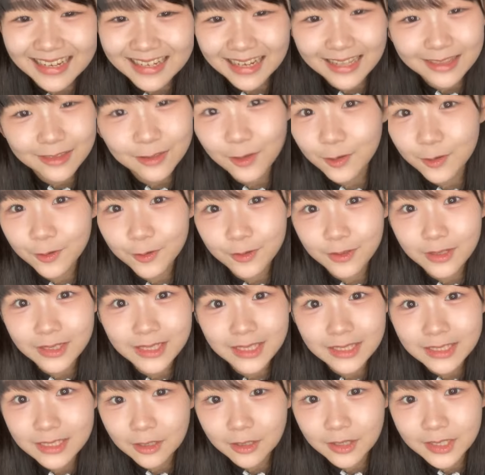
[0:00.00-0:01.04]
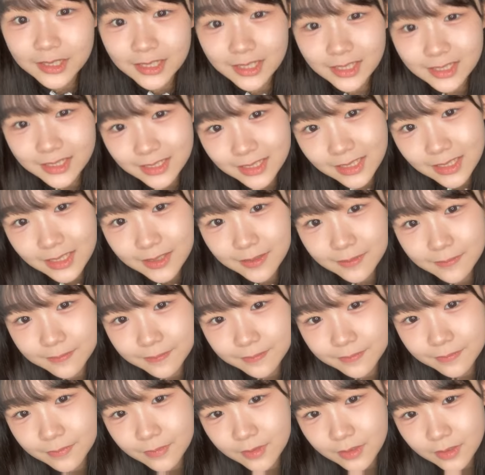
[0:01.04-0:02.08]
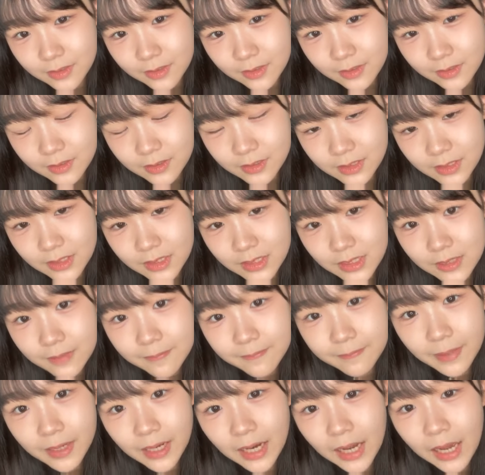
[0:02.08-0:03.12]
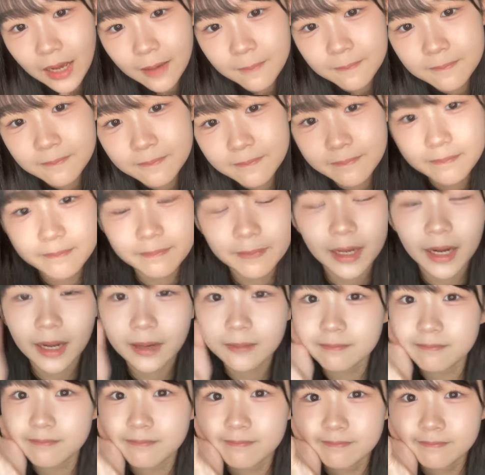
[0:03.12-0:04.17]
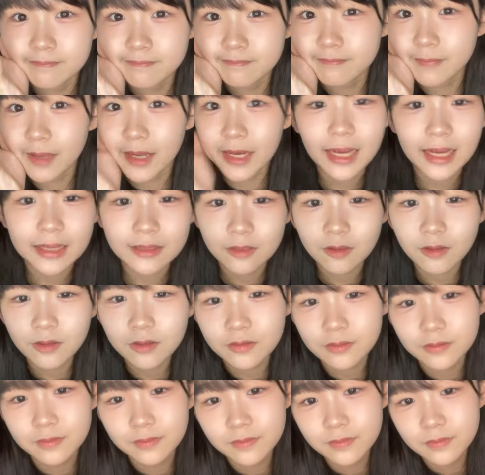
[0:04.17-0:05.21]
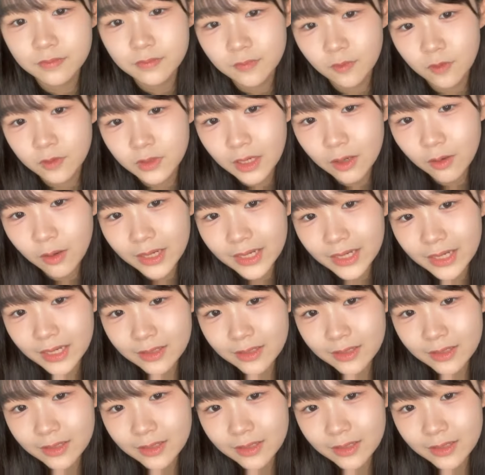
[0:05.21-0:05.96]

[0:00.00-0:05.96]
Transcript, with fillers: ありがとうおはちちおはちちちバラバラありがとうお団子あり